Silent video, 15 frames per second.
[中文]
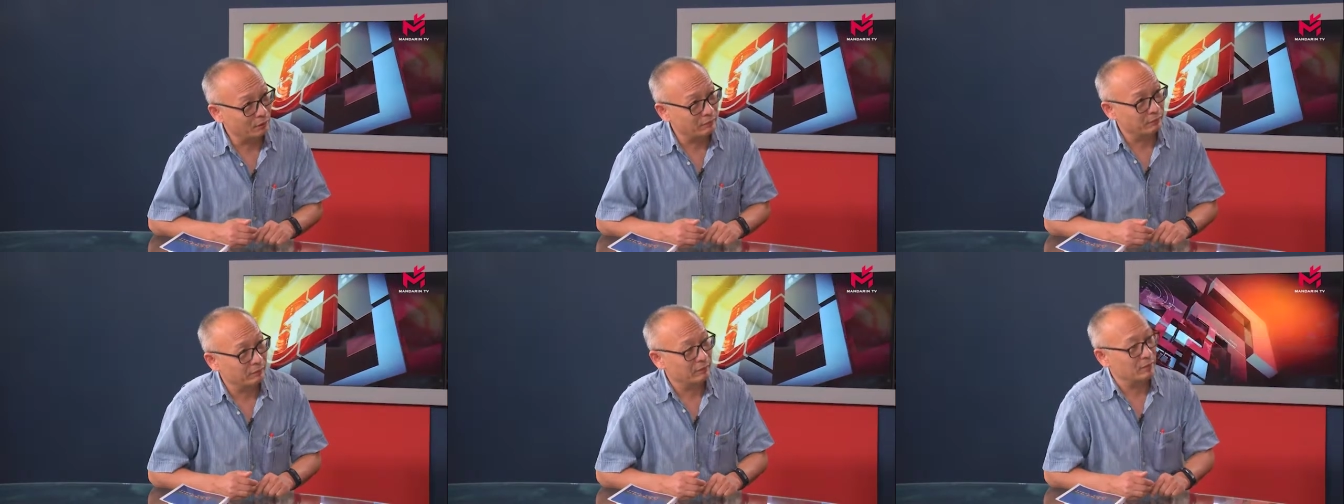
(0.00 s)

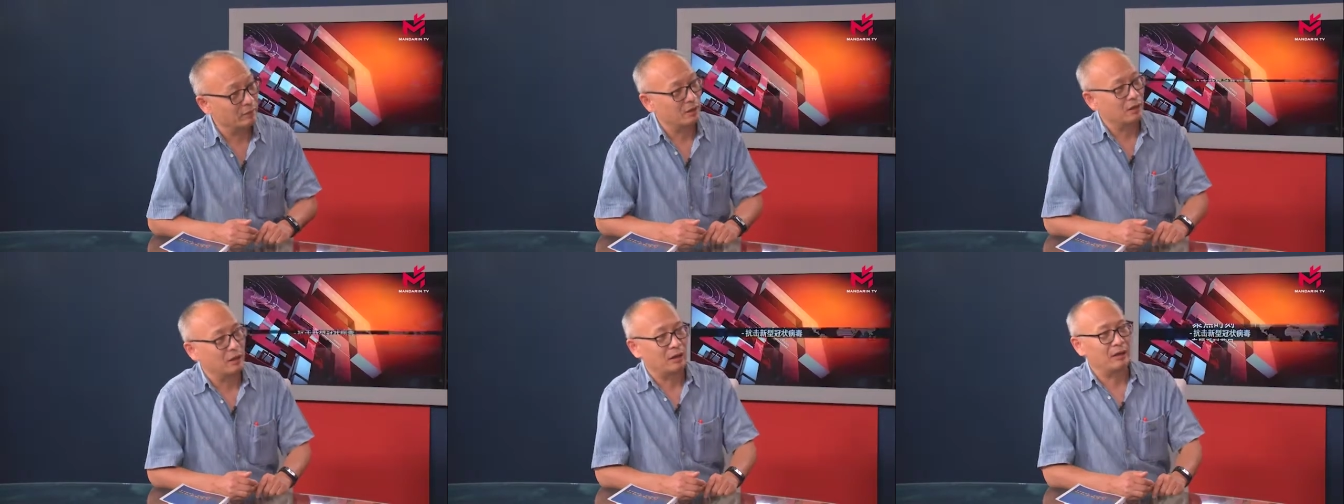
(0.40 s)

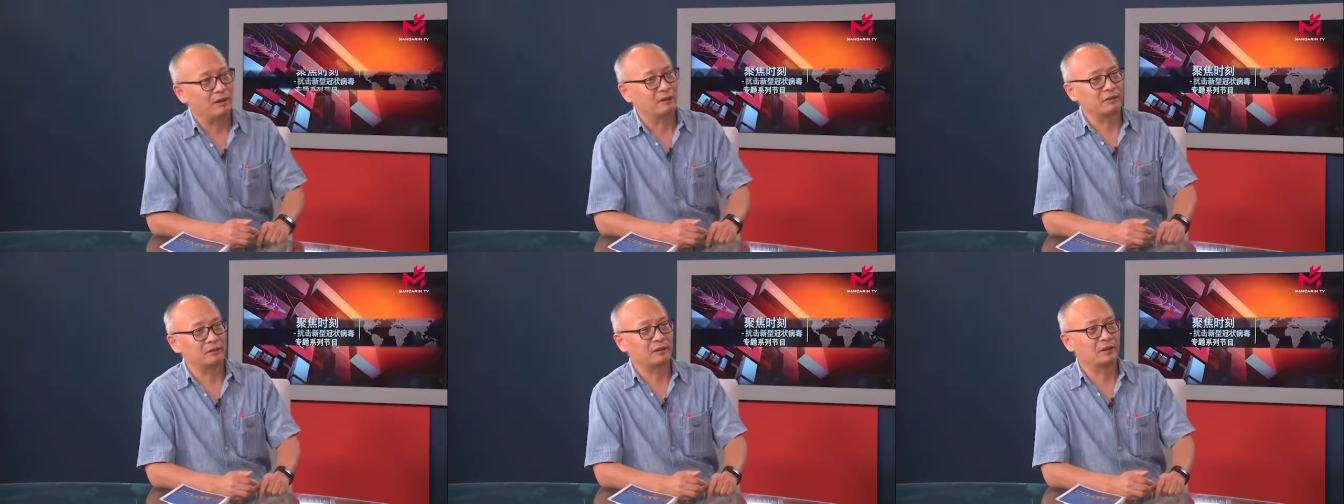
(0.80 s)
嗯，
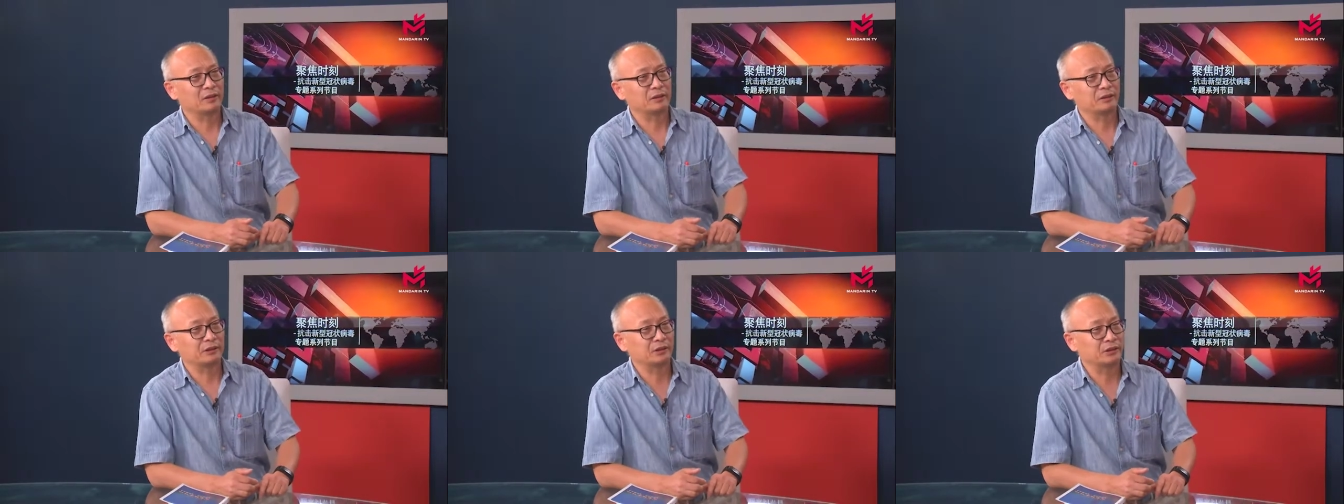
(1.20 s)
哎，当
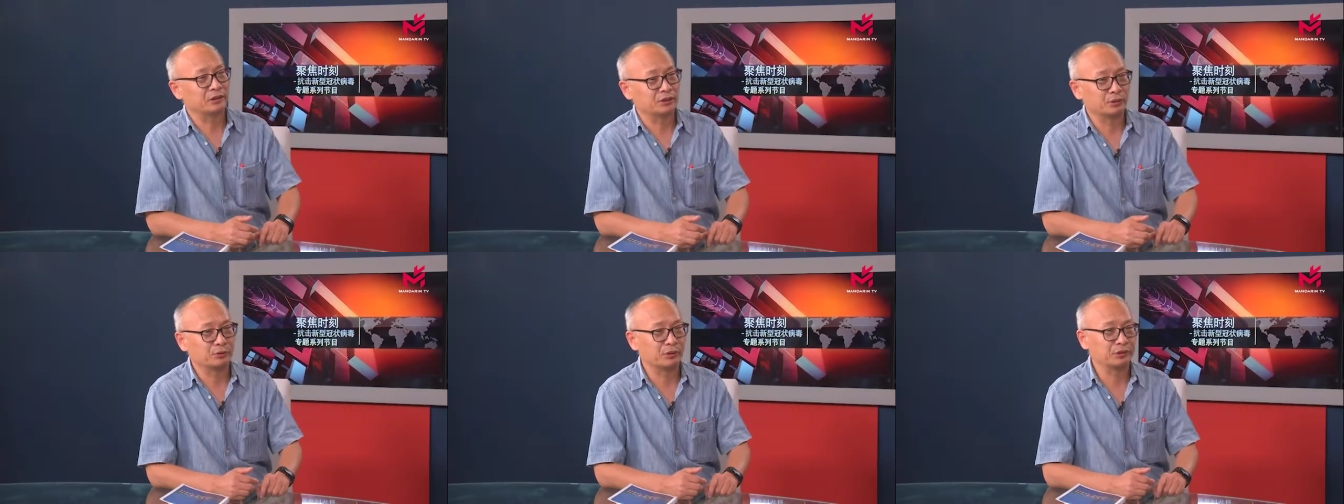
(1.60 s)
时
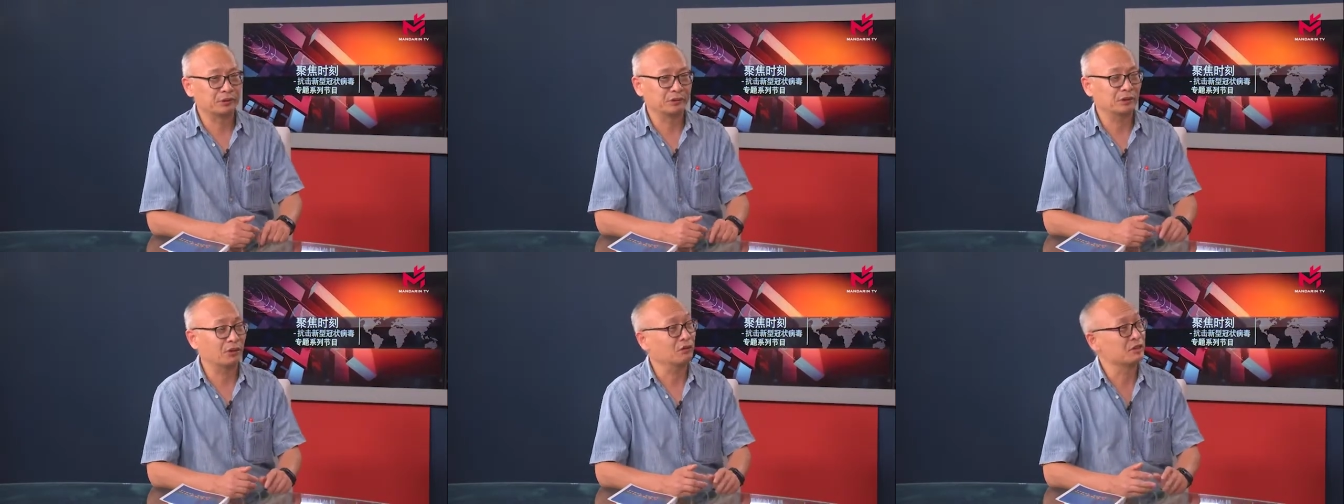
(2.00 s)
只说
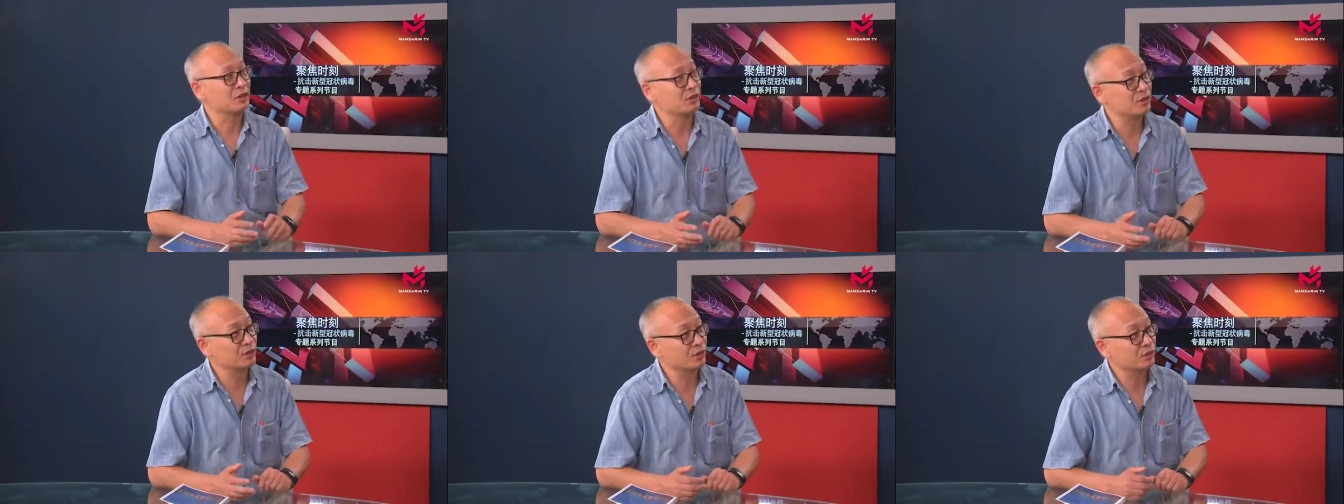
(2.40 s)
是要
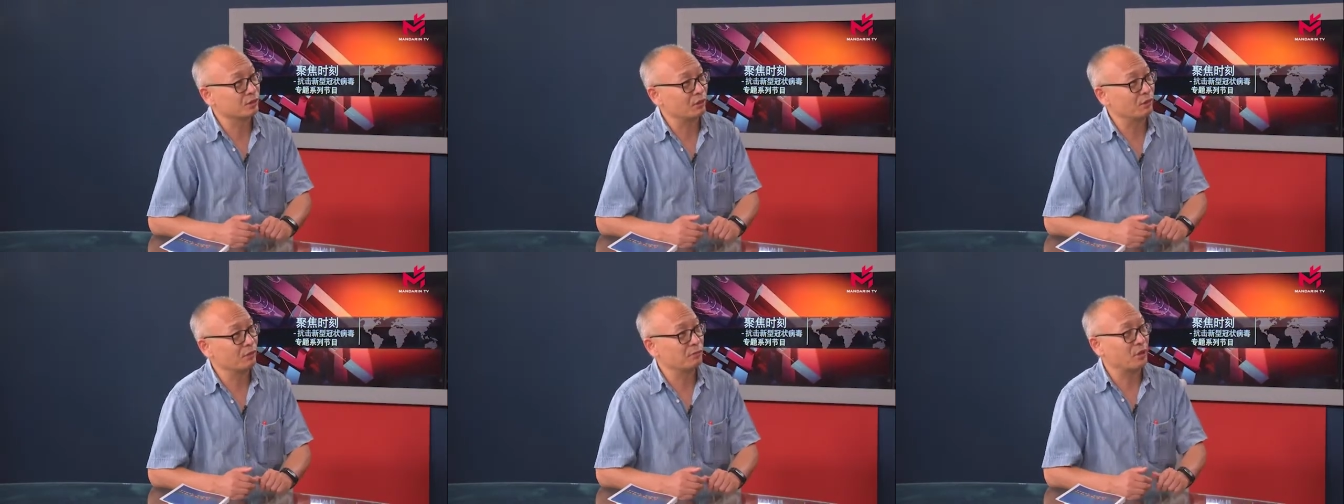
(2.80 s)
勤洗手、